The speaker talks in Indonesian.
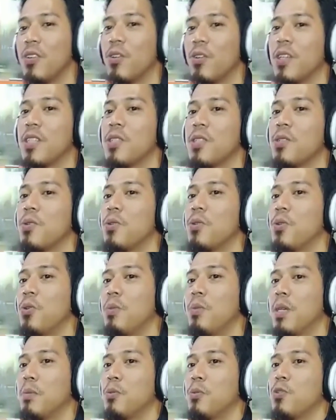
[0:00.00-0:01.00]
oleh seluruh
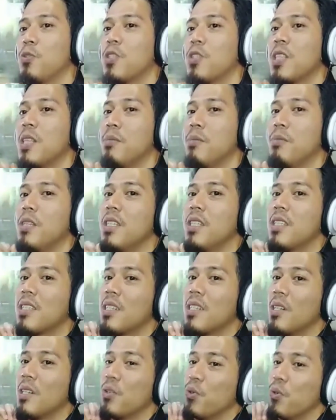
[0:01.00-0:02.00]
umat muslim di
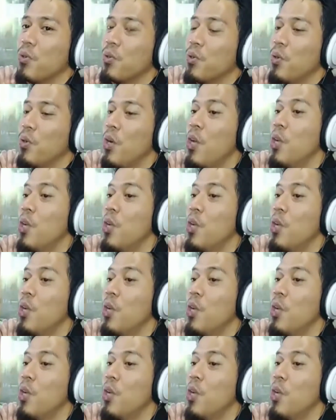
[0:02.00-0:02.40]
seluruh